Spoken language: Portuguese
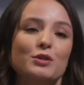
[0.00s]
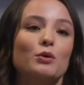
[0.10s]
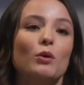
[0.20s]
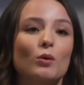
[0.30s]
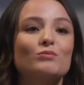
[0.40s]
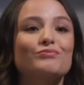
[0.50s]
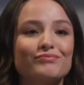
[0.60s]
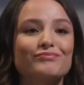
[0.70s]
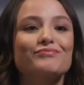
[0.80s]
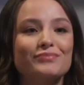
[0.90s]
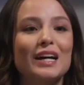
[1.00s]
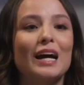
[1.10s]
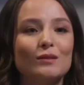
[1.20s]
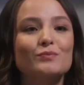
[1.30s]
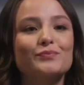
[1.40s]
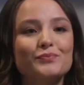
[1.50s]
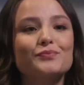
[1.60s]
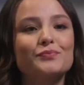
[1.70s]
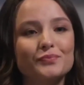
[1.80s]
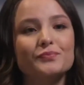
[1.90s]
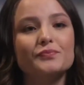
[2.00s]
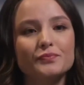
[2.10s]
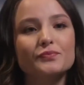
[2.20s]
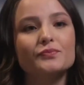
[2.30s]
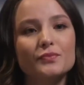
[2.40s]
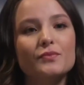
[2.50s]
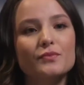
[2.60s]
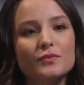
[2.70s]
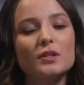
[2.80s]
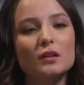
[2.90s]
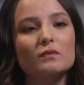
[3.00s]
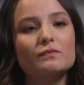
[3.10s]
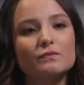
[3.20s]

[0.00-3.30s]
tomar um refrigerante, uma é. água de coco na praia. Sim.